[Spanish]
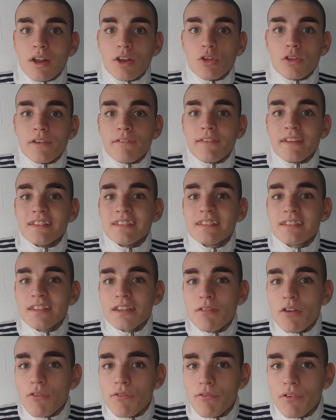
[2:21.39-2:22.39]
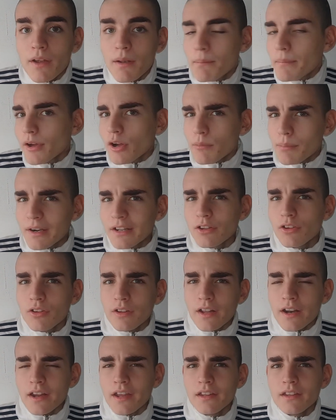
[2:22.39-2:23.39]
a lo defensivo fue el peor partido
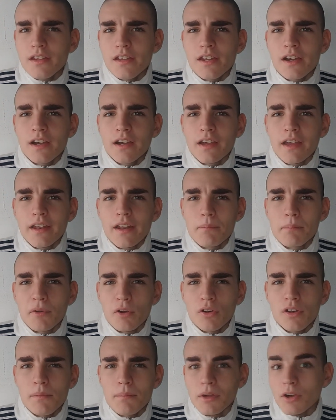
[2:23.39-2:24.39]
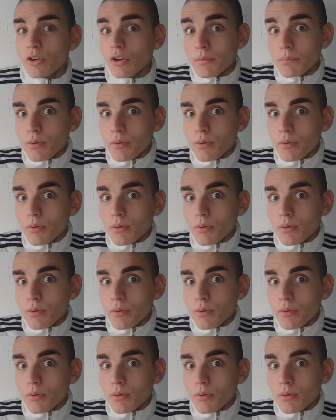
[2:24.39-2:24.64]
de Argentina en el preolímpico.